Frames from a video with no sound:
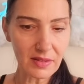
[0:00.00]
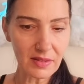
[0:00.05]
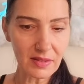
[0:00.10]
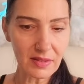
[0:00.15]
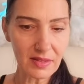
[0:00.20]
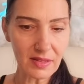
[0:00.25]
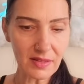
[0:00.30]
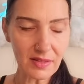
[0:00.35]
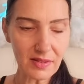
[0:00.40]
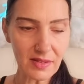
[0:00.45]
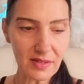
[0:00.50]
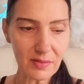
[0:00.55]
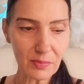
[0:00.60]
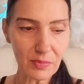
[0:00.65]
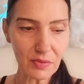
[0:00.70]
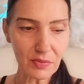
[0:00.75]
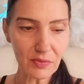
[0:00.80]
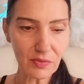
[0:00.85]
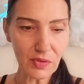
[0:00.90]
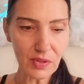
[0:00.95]
Dir ist es
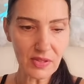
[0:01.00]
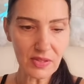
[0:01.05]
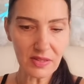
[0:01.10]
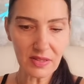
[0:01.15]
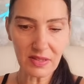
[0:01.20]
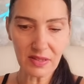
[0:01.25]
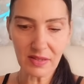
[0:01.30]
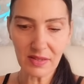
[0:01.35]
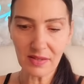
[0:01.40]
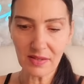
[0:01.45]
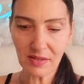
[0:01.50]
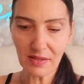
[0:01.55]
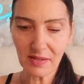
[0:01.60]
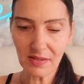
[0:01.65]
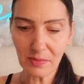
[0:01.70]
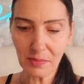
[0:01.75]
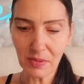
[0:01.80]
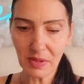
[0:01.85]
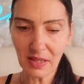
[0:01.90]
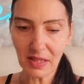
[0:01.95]
bewusst, dir ist es
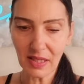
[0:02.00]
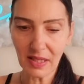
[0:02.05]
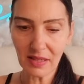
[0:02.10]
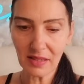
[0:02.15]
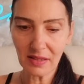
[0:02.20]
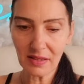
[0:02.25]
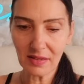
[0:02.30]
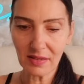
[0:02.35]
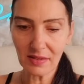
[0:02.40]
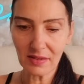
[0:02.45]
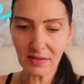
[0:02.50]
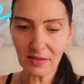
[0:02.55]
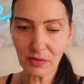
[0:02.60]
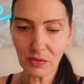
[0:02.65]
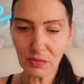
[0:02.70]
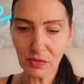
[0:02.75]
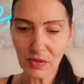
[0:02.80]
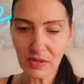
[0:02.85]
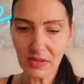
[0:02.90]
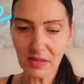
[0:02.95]
bekannt. Du
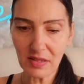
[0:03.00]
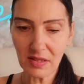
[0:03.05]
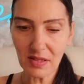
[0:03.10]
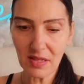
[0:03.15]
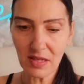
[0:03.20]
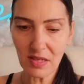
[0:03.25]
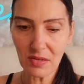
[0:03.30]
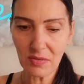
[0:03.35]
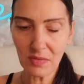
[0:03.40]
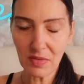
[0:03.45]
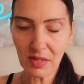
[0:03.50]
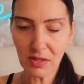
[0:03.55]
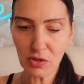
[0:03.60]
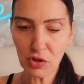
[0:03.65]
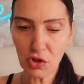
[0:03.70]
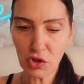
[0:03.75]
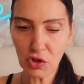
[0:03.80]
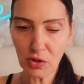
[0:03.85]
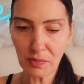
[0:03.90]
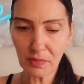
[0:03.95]
wirst hier nicht mehr
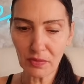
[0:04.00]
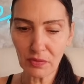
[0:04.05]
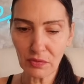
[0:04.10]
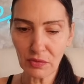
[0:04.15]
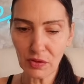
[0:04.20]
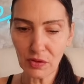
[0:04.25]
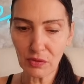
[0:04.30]
gestoppt von